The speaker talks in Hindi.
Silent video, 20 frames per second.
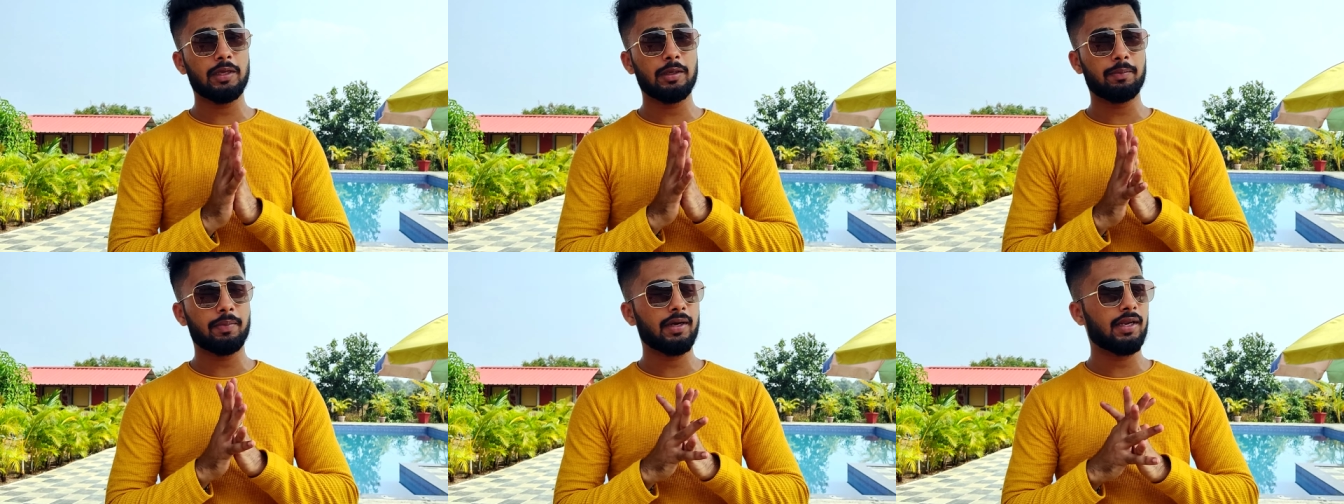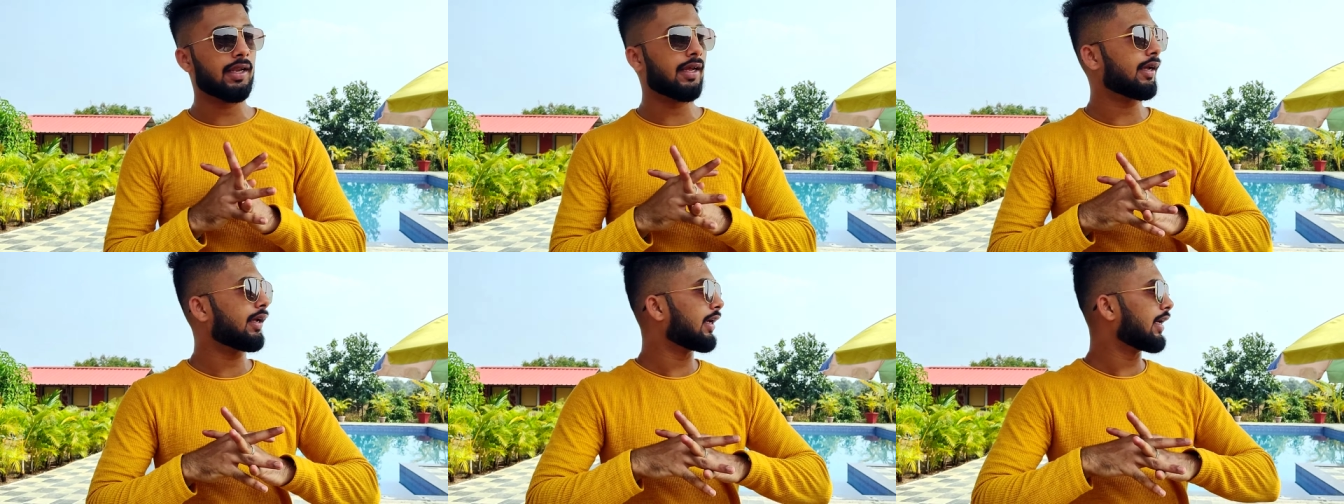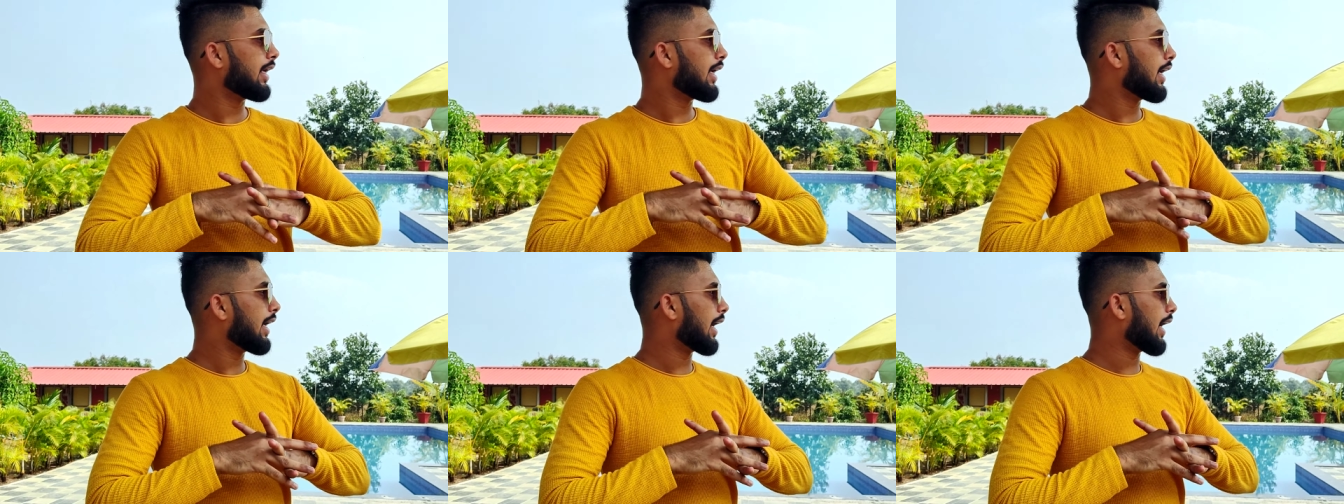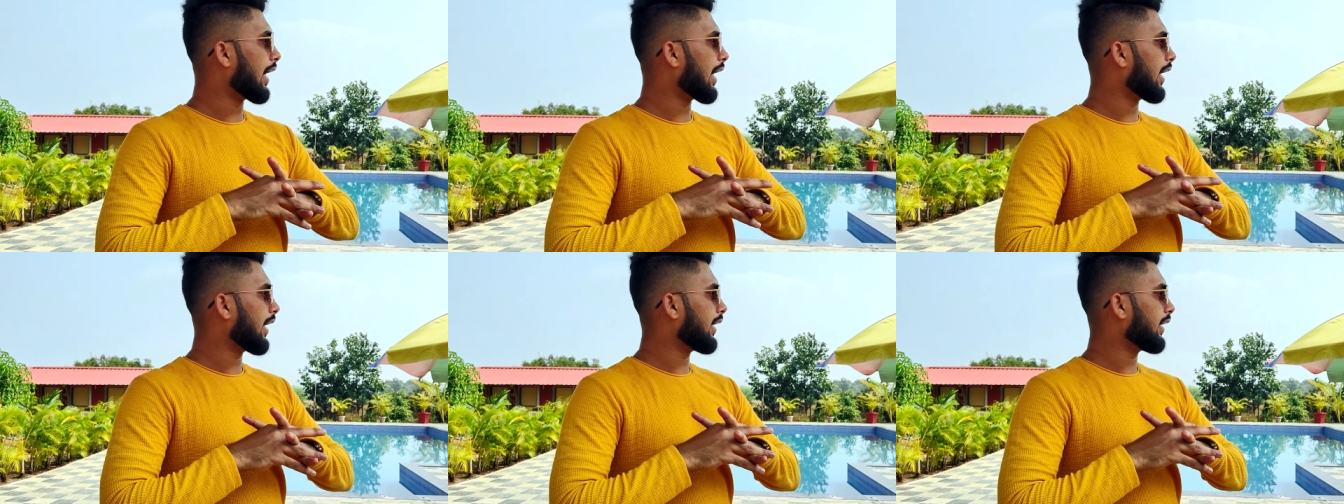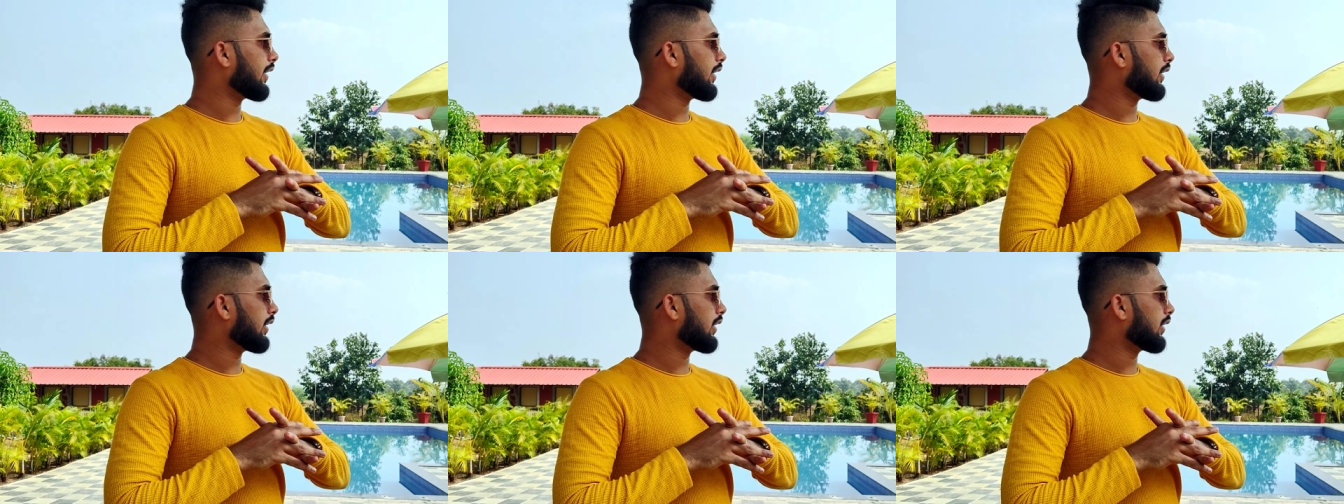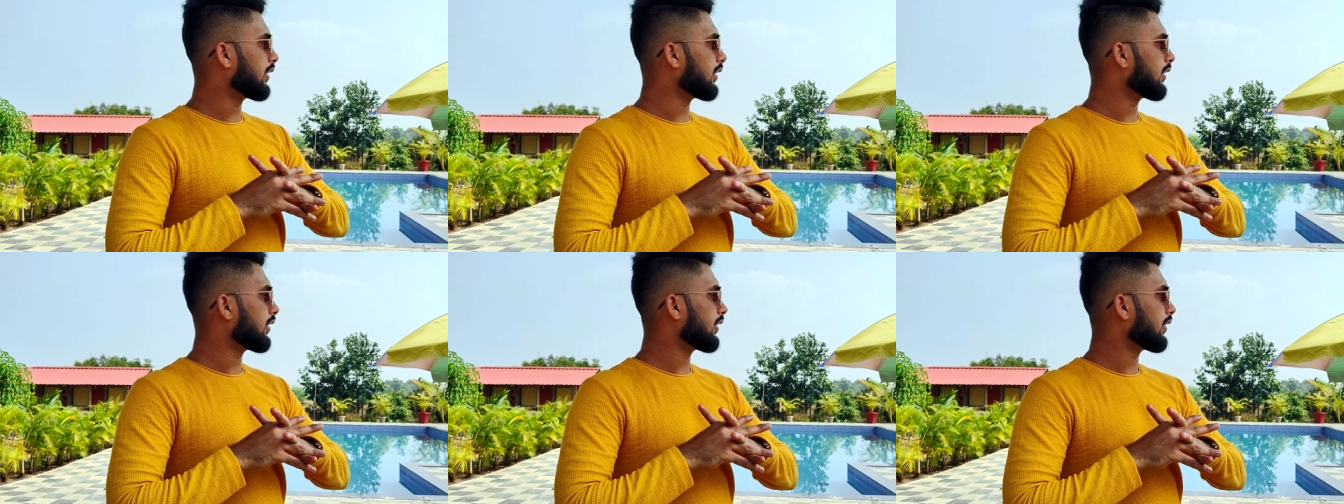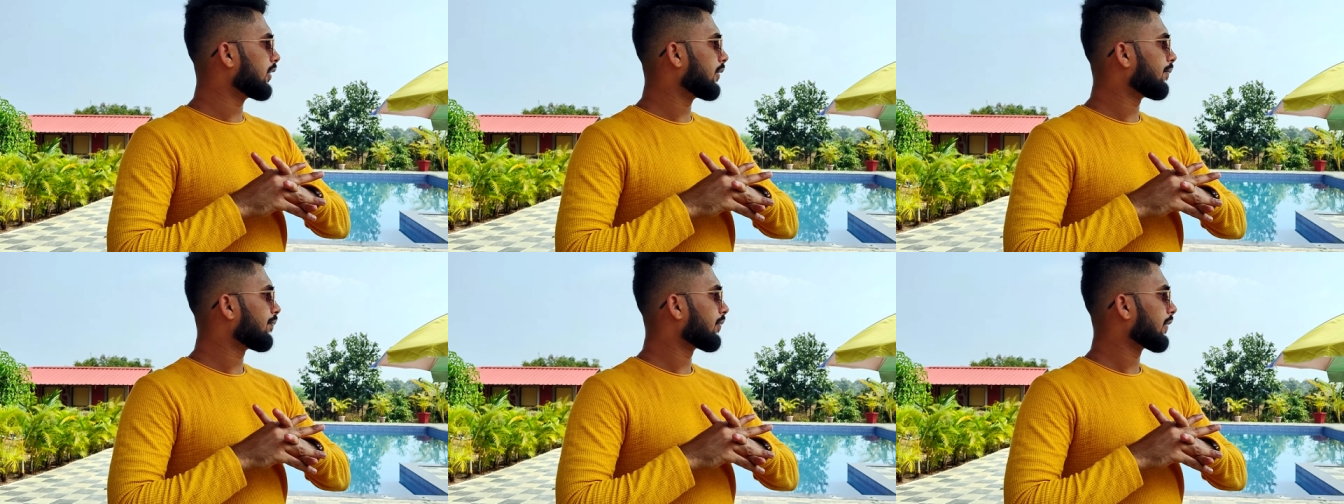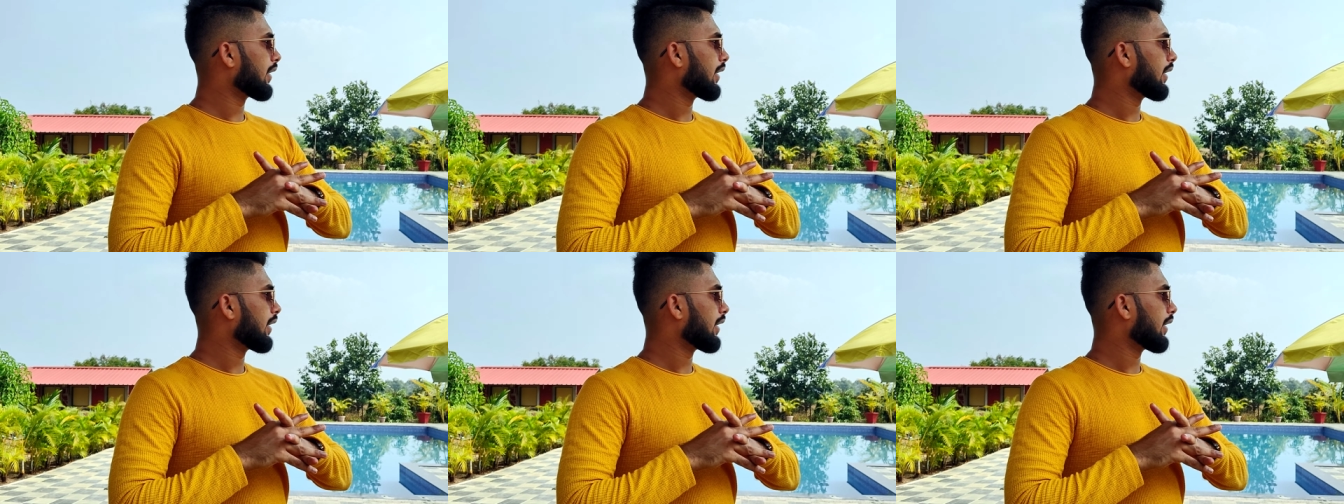पीपल है एंड uh,